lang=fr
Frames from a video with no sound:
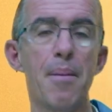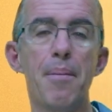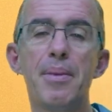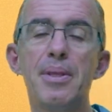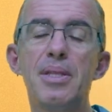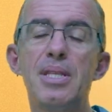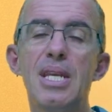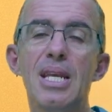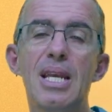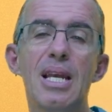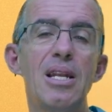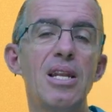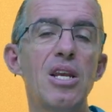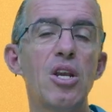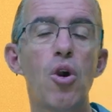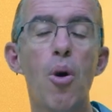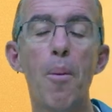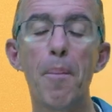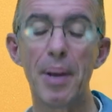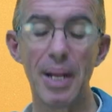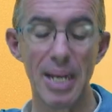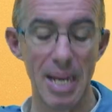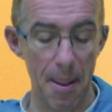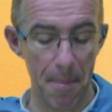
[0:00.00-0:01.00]
Il dit qu'ils ne
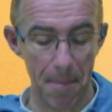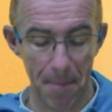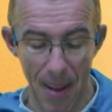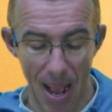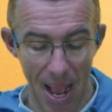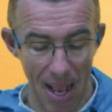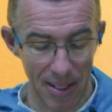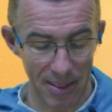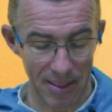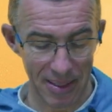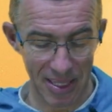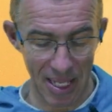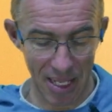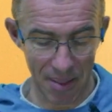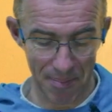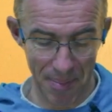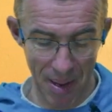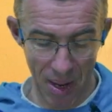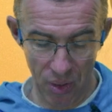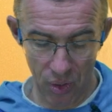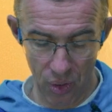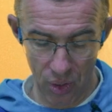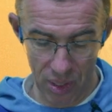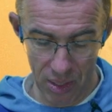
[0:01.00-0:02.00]
comprenaient pas cette
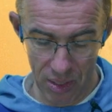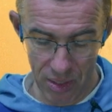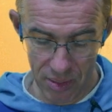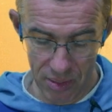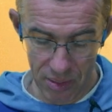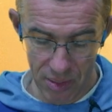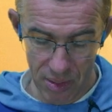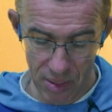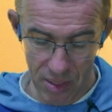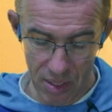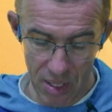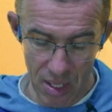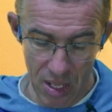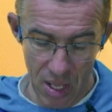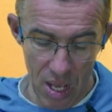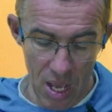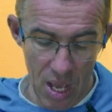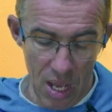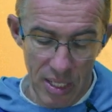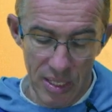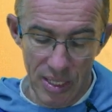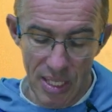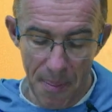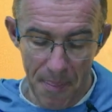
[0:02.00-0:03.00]
parole.
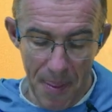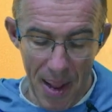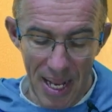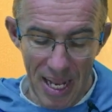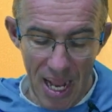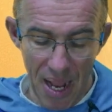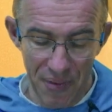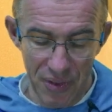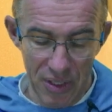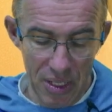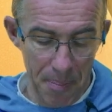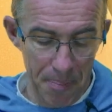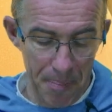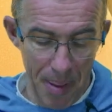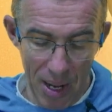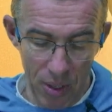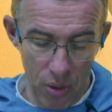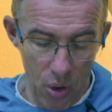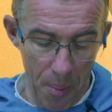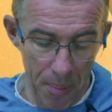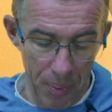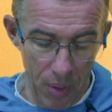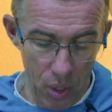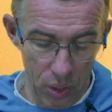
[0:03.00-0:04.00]
Ce n'est pas grave de ne pas
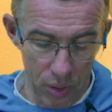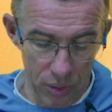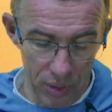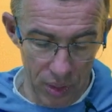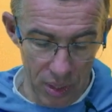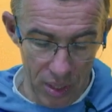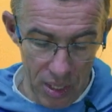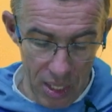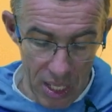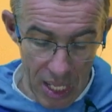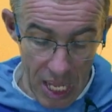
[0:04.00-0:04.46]
comprendre.